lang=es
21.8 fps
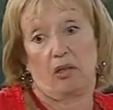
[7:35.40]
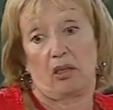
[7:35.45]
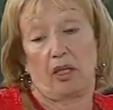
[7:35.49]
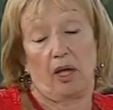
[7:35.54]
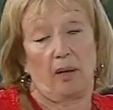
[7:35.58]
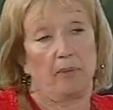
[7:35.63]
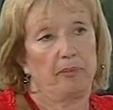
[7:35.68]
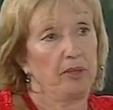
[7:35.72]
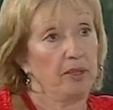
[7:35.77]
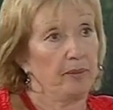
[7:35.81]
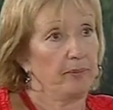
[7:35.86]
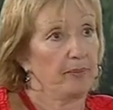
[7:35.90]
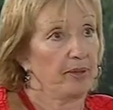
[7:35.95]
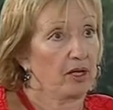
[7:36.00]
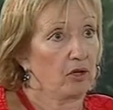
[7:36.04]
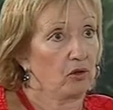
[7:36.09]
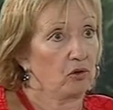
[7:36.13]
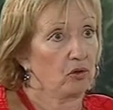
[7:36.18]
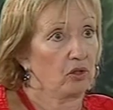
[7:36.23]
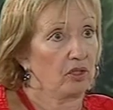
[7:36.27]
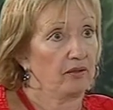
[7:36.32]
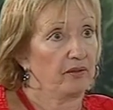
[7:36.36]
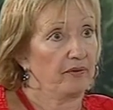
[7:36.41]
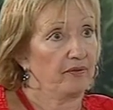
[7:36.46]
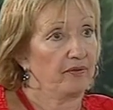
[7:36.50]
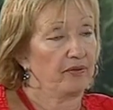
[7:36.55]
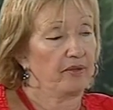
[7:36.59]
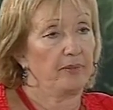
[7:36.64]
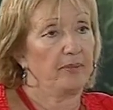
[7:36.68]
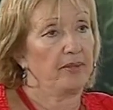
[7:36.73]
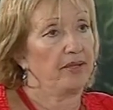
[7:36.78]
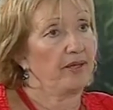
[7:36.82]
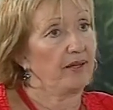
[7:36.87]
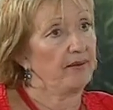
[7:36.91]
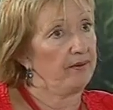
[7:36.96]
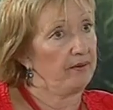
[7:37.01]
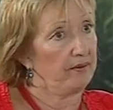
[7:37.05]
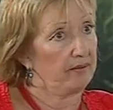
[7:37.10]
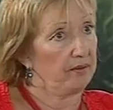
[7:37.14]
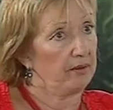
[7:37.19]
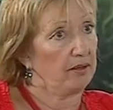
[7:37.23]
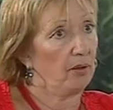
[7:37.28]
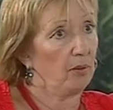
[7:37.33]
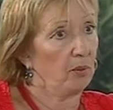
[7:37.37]
también para otras
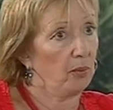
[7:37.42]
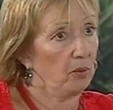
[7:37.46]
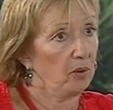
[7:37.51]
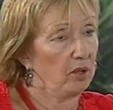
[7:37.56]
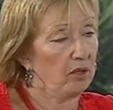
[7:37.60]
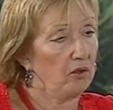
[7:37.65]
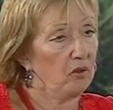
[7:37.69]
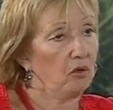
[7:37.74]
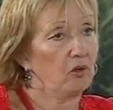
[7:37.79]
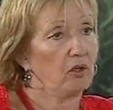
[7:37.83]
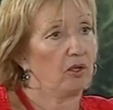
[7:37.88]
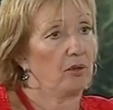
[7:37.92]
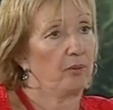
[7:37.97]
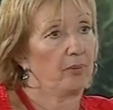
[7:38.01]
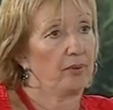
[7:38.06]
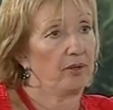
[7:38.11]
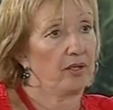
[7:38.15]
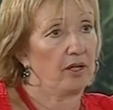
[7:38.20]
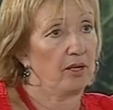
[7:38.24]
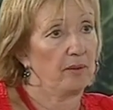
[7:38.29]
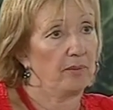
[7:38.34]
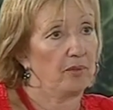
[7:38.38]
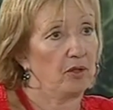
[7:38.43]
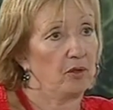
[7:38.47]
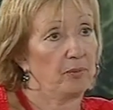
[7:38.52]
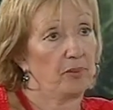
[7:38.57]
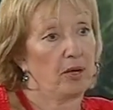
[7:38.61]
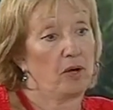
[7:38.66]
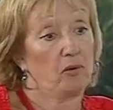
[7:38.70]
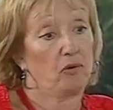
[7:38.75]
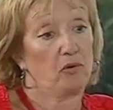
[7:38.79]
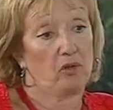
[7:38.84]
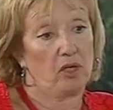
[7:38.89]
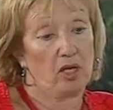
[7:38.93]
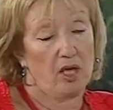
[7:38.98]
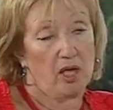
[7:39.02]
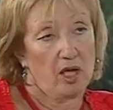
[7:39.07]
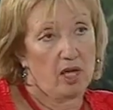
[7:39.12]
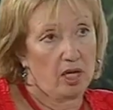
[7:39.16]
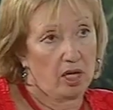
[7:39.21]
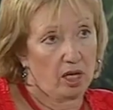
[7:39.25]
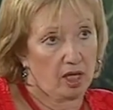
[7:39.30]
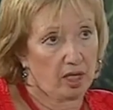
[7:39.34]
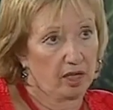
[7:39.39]
enfermedades y es bueno que después de la menopausia
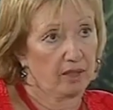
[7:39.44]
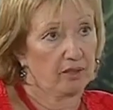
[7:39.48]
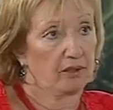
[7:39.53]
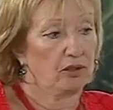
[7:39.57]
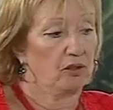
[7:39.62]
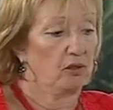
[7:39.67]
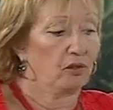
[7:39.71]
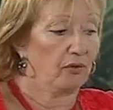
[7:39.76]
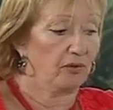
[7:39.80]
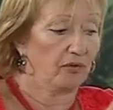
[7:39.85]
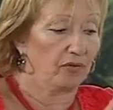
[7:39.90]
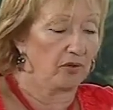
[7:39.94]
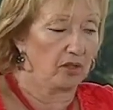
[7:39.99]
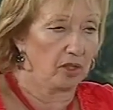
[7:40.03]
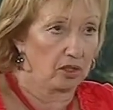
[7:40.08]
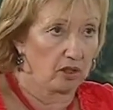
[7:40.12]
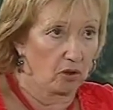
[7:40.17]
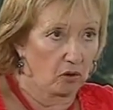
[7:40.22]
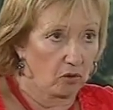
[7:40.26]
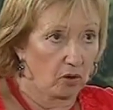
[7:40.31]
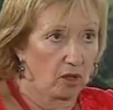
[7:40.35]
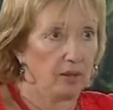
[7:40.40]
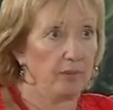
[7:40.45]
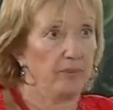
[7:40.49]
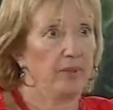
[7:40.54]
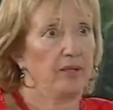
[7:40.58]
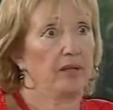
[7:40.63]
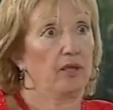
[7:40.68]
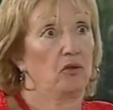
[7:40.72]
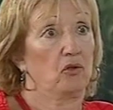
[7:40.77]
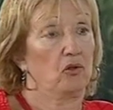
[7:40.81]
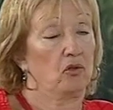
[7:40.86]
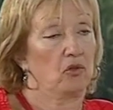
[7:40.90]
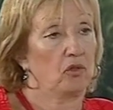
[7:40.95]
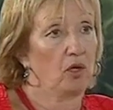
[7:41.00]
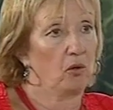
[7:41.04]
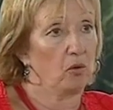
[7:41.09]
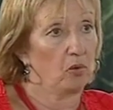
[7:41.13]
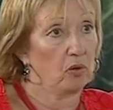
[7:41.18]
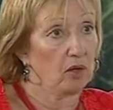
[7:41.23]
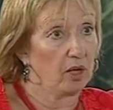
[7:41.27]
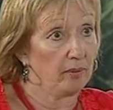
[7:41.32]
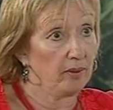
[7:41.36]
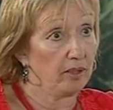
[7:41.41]
ejercicio físico, alimentación
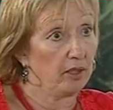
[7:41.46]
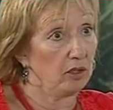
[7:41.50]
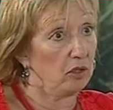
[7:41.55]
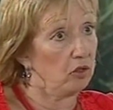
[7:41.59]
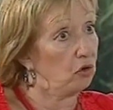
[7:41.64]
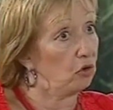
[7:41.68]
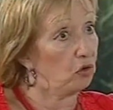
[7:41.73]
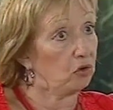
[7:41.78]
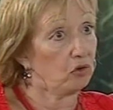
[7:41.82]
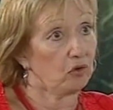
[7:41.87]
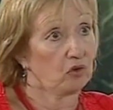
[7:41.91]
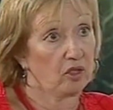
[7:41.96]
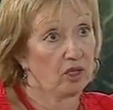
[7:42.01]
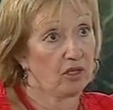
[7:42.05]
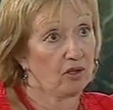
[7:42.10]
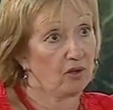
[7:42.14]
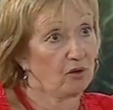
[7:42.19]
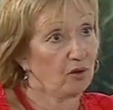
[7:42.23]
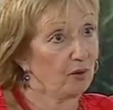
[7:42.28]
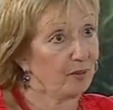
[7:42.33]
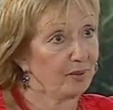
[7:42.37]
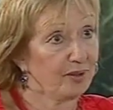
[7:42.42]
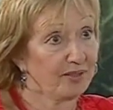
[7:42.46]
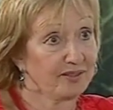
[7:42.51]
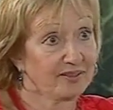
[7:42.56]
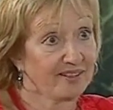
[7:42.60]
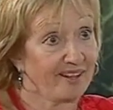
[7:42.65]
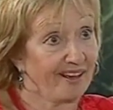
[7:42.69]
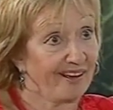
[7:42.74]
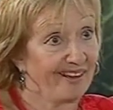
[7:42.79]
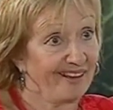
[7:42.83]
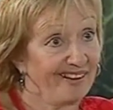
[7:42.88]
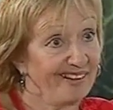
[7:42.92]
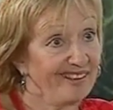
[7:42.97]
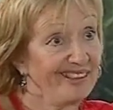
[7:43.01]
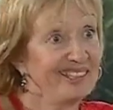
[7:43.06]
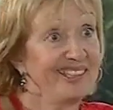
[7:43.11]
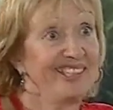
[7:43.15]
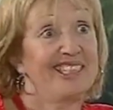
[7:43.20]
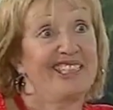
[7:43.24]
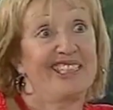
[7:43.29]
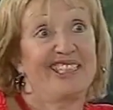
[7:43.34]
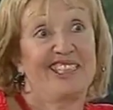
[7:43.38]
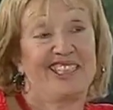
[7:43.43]
saludable y no ser obesa.
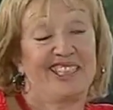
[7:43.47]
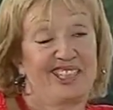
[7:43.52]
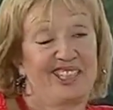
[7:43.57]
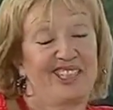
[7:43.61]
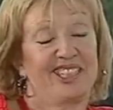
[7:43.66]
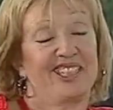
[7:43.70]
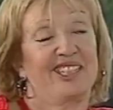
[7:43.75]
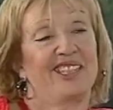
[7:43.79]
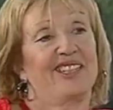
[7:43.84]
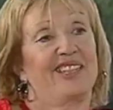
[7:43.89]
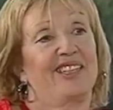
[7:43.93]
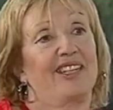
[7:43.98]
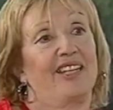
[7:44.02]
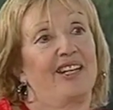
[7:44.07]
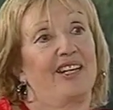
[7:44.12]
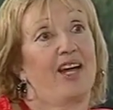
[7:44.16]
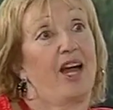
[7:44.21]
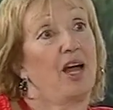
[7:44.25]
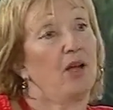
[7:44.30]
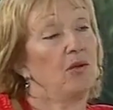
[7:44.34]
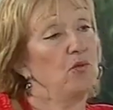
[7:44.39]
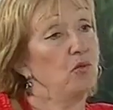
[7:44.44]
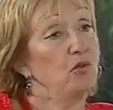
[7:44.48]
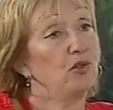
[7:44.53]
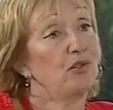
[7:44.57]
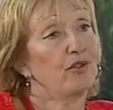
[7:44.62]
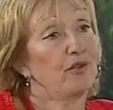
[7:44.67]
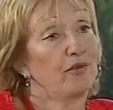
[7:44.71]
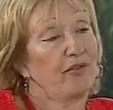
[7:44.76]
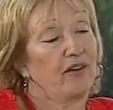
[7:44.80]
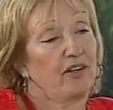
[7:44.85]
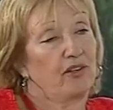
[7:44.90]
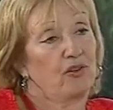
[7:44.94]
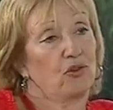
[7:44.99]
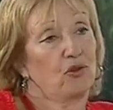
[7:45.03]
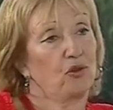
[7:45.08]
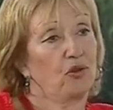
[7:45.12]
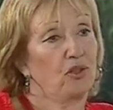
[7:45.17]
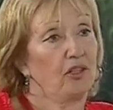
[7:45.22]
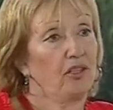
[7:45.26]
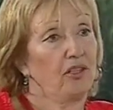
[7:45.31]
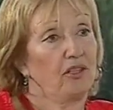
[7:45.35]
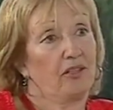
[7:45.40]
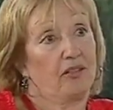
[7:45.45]
Este, hay muchos
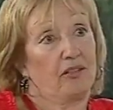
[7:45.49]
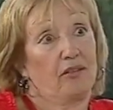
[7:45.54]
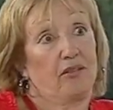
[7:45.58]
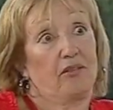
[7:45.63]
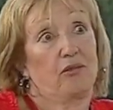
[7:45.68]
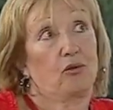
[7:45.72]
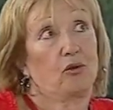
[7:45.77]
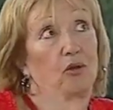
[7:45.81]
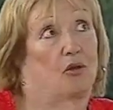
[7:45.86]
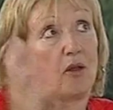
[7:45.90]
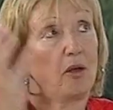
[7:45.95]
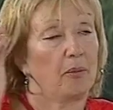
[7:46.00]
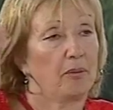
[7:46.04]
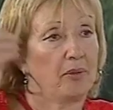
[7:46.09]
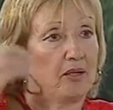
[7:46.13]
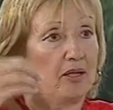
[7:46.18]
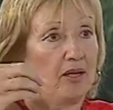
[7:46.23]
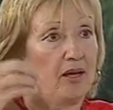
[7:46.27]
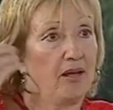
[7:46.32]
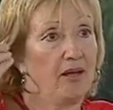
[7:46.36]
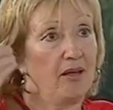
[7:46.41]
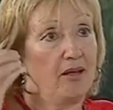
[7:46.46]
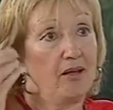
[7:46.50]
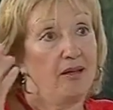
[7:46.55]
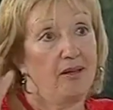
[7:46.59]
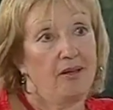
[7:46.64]
factores que todavía